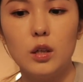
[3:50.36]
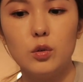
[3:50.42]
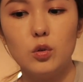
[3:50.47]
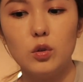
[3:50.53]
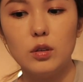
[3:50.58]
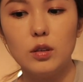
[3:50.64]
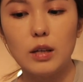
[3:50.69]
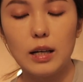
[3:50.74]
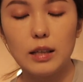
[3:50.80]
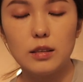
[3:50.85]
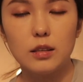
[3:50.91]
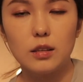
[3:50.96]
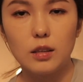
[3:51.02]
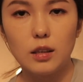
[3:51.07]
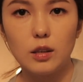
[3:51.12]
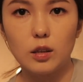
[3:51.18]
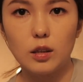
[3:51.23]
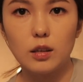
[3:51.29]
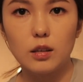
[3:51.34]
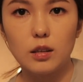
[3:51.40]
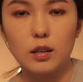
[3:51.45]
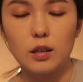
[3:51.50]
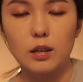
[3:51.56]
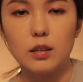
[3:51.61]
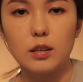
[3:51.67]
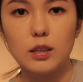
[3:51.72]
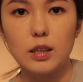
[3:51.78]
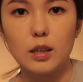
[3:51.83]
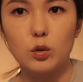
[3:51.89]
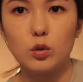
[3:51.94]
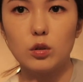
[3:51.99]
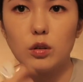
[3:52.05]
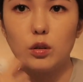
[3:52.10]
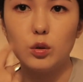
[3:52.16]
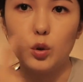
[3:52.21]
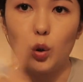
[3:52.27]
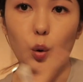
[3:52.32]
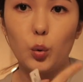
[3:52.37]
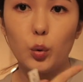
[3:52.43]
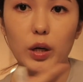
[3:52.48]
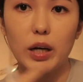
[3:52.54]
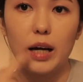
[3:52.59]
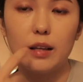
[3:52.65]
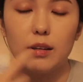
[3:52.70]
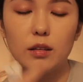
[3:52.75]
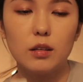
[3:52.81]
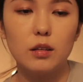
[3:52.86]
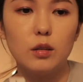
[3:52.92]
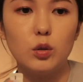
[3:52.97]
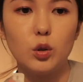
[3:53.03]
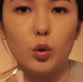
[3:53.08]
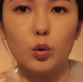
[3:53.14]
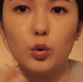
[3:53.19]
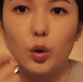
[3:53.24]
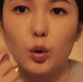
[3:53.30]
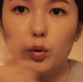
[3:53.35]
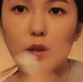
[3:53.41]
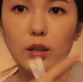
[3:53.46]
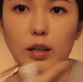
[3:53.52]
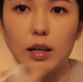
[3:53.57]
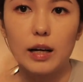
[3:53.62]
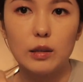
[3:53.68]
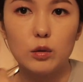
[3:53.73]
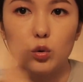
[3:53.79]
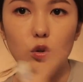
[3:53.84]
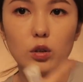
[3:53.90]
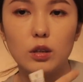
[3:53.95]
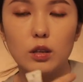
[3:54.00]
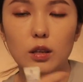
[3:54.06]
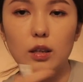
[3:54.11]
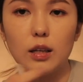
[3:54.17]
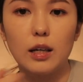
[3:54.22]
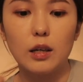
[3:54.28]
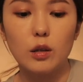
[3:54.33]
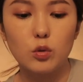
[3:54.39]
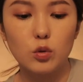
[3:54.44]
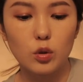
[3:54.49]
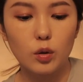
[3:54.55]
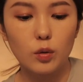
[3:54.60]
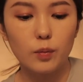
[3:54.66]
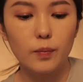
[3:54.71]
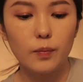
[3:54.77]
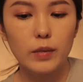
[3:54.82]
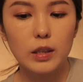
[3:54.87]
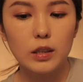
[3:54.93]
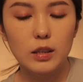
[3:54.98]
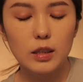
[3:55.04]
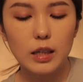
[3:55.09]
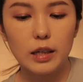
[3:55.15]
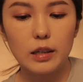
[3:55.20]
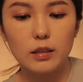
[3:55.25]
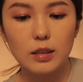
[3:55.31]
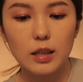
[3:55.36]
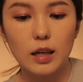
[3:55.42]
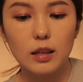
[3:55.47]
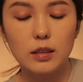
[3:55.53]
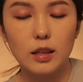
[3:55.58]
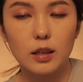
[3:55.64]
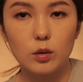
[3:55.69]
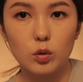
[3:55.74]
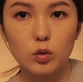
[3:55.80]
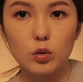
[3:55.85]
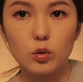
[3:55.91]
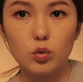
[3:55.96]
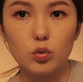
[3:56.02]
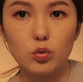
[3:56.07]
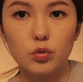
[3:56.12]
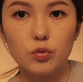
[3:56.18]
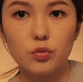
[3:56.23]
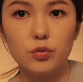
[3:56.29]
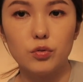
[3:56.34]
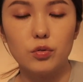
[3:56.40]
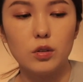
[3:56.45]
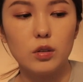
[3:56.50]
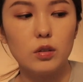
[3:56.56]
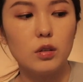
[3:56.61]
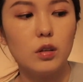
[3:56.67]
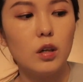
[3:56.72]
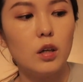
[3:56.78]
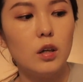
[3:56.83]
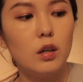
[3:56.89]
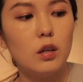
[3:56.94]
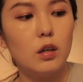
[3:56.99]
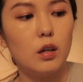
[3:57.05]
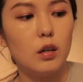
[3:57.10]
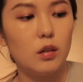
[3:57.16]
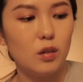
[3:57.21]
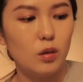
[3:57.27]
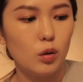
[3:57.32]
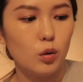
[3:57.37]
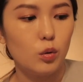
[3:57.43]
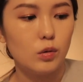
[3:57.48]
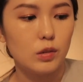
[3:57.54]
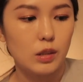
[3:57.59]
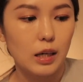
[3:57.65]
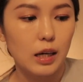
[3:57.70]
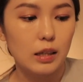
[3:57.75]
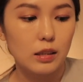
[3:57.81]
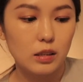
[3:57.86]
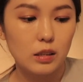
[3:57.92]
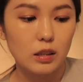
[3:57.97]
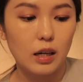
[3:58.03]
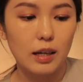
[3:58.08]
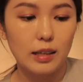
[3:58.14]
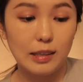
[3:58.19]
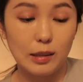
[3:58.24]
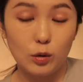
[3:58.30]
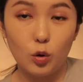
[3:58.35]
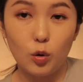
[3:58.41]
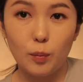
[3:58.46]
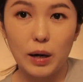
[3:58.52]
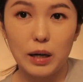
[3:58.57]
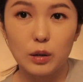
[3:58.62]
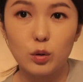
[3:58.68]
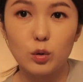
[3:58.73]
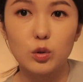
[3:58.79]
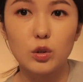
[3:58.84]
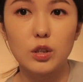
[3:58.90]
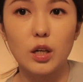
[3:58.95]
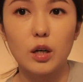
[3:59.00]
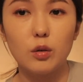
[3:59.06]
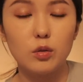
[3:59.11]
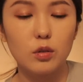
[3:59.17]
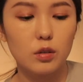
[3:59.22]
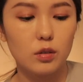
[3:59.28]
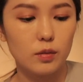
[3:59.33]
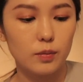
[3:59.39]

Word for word: 就是它质地跟那个很像，就是油感、油油的感觉的那一种。这2个擦起来都是舒服的，然后我擦起来也都蛮有效的。